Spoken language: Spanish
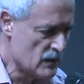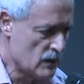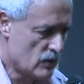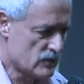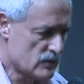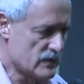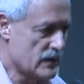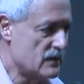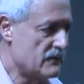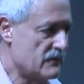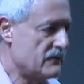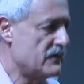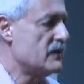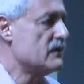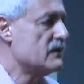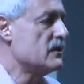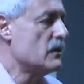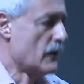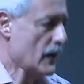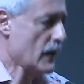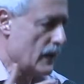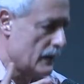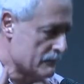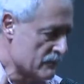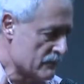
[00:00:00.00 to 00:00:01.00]
O sea, en
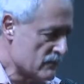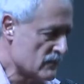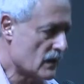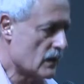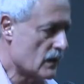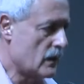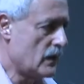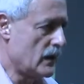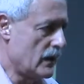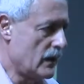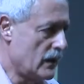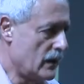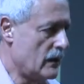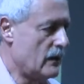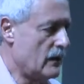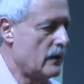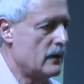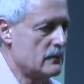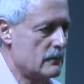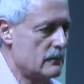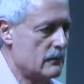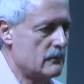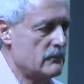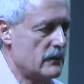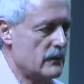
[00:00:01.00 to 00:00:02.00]
definitiva,
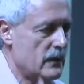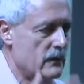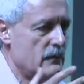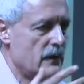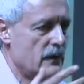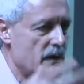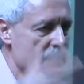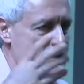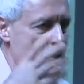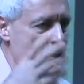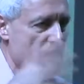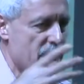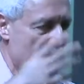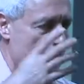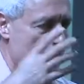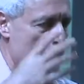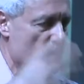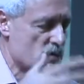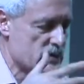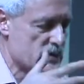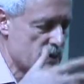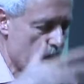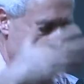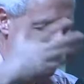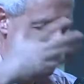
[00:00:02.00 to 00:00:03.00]
eh, esa
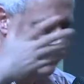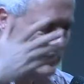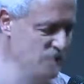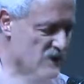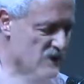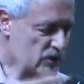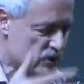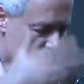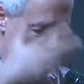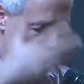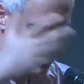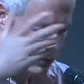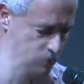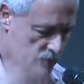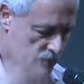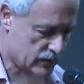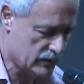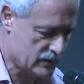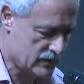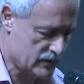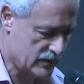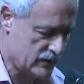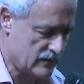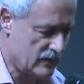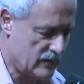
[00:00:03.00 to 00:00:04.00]
famosa dicho que
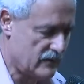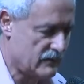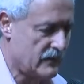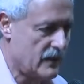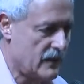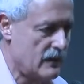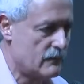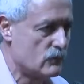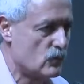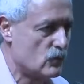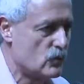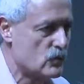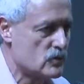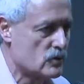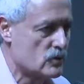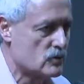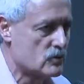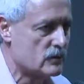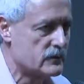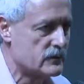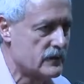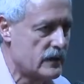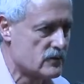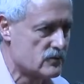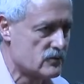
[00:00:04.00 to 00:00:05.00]
se dice en muchos
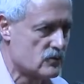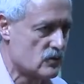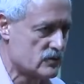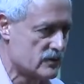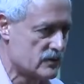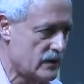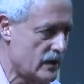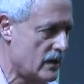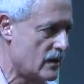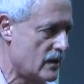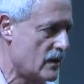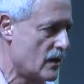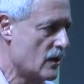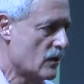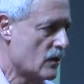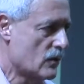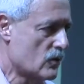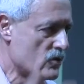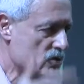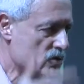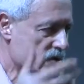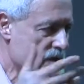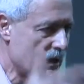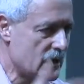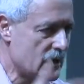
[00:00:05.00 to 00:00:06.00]
contextos de
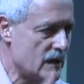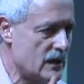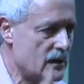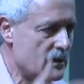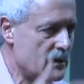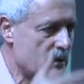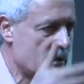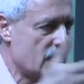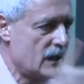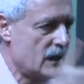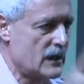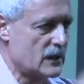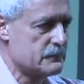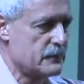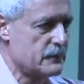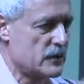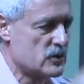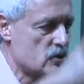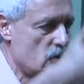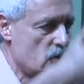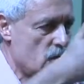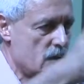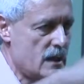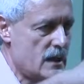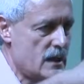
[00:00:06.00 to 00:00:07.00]
conseguir que las
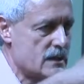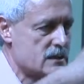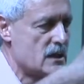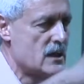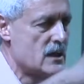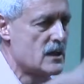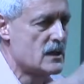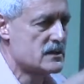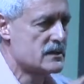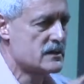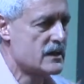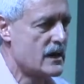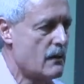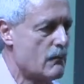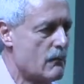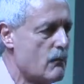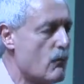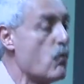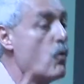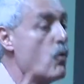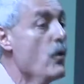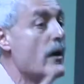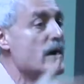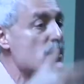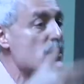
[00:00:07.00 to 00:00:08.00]
personas sean
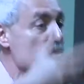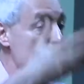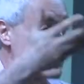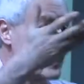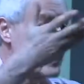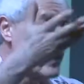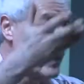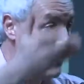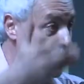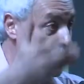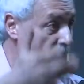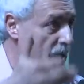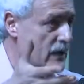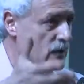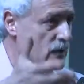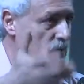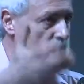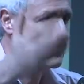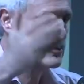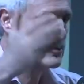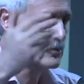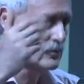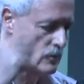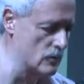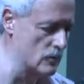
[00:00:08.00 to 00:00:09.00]
buenos
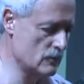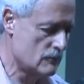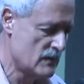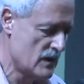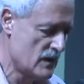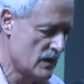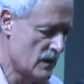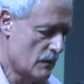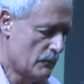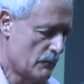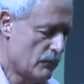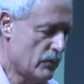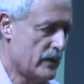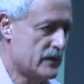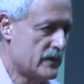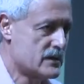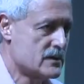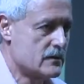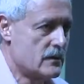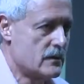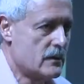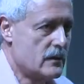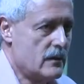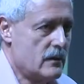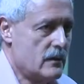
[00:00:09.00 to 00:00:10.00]
ciudadanos, ¿no?
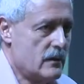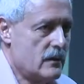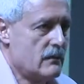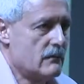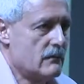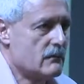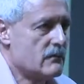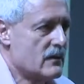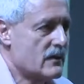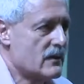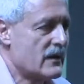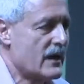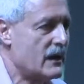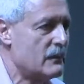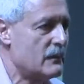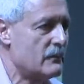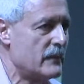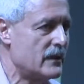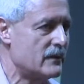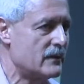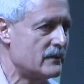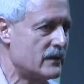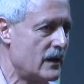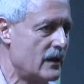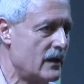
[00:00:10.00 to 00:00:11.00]
pues
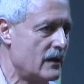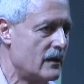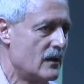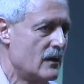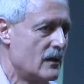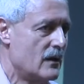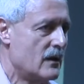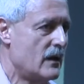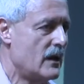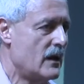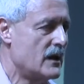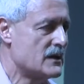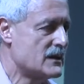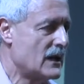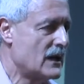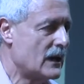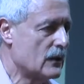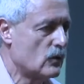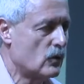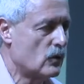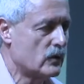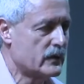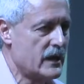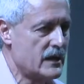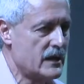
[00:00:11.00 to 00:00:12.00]
realmente es
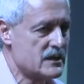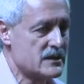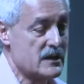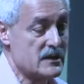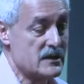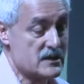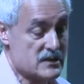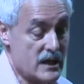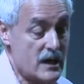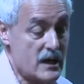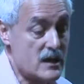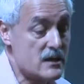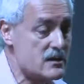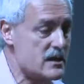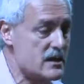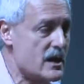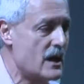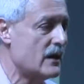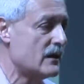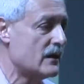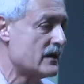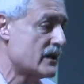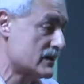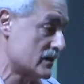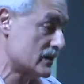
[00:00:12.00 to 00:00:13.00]
algo que se
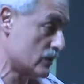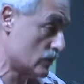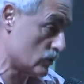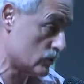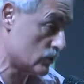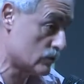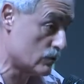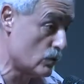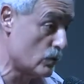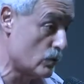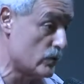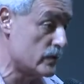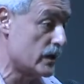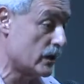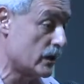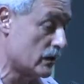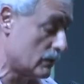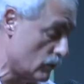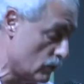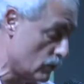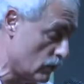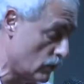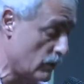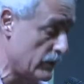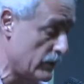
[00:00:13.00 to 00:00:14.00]
enseña, que se construye,
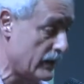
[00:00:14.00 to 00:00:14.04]
como luego